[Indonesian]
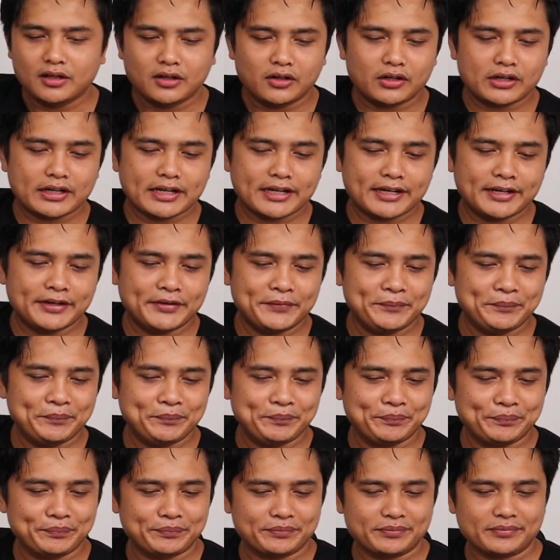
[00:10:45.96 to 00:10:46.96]
oke okay.
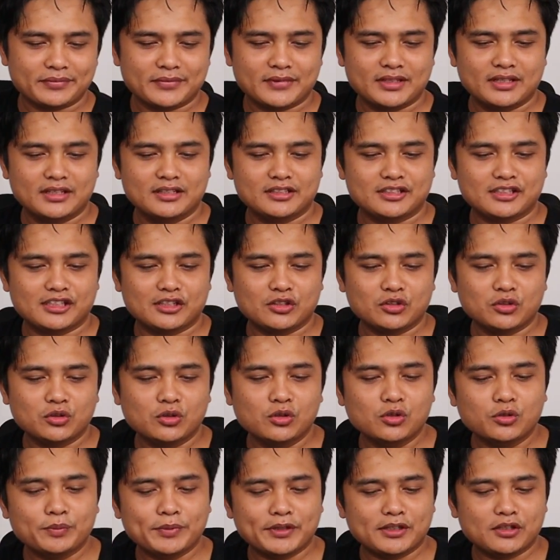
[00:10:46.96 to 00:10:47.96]
segitu
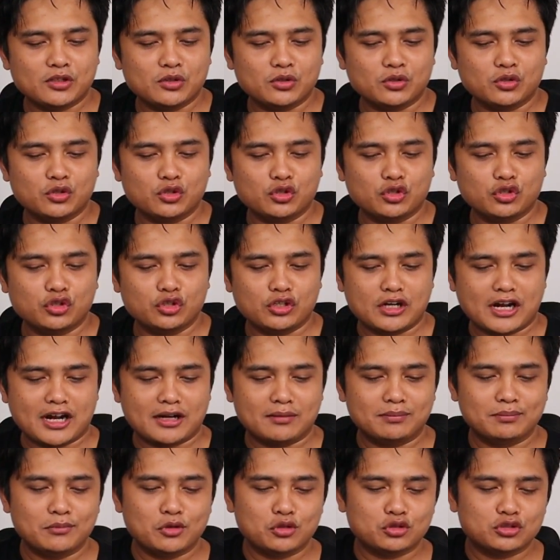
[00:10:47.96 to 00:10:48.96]
dulu video
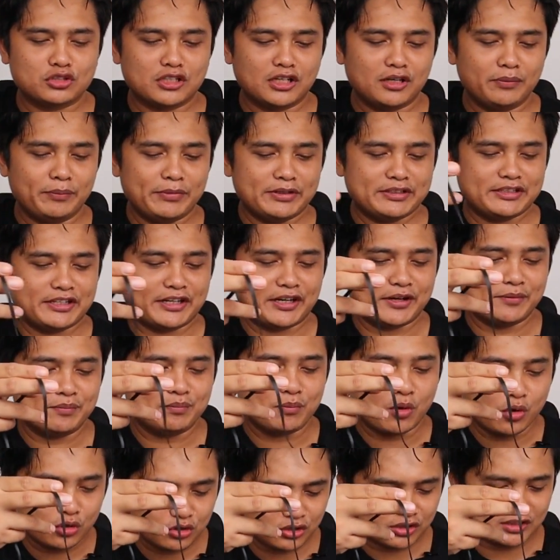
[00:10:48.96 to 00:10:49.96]
unboxing mystery
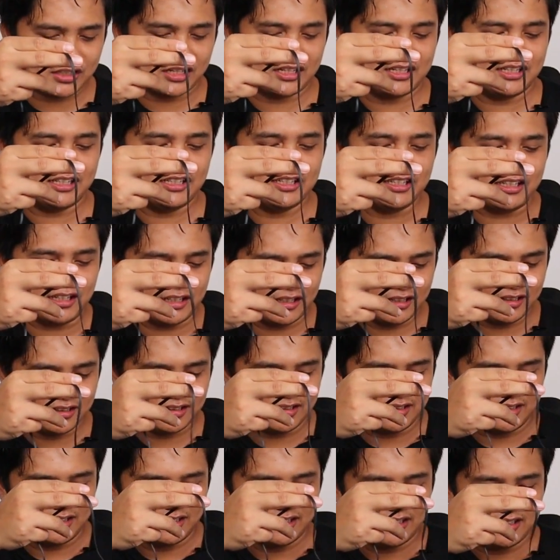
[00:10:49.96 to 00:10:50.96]
box kali ini
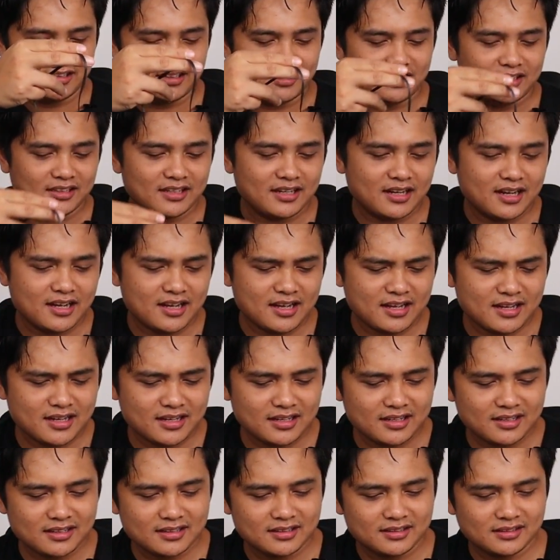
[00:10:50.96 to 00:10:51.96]

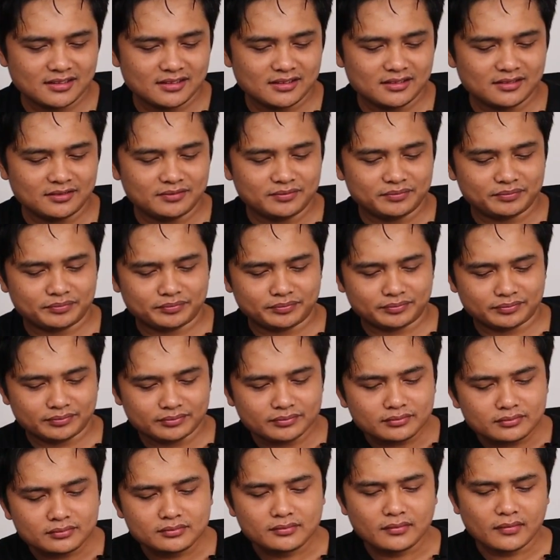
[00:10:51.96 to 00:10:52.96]
yang
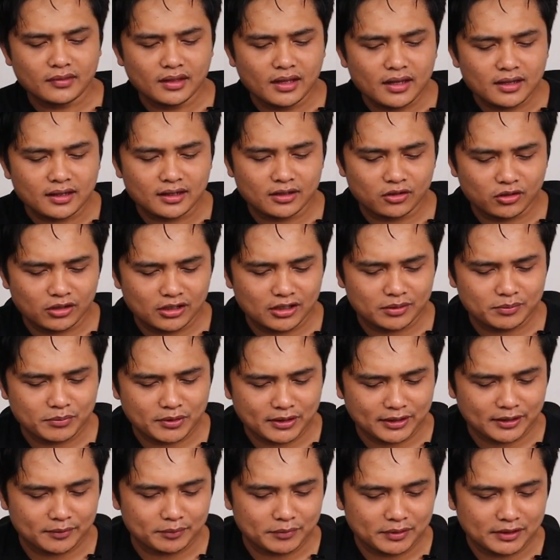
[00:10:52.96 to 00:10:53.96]
eh kalau kalian
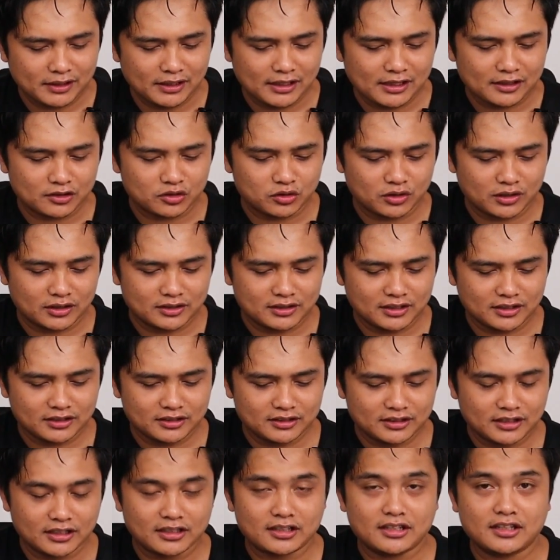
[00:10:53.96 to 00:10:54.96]
main beli langsung aja
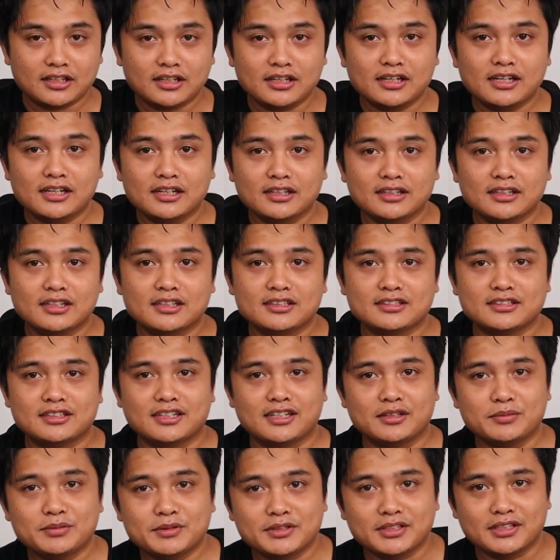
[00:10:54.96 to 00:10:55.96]
cek di link
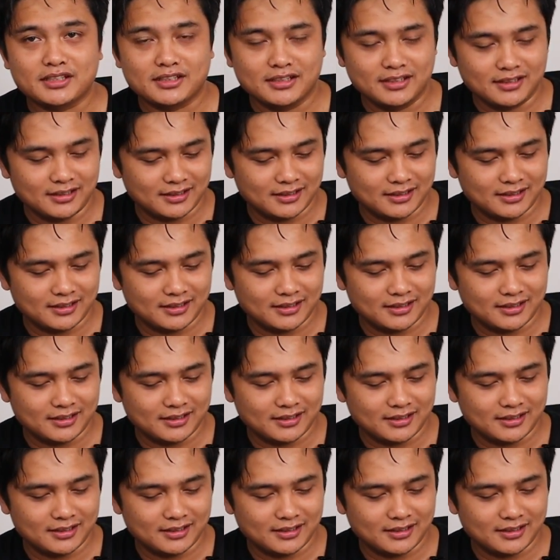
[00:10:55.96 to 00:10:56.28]
deskripsi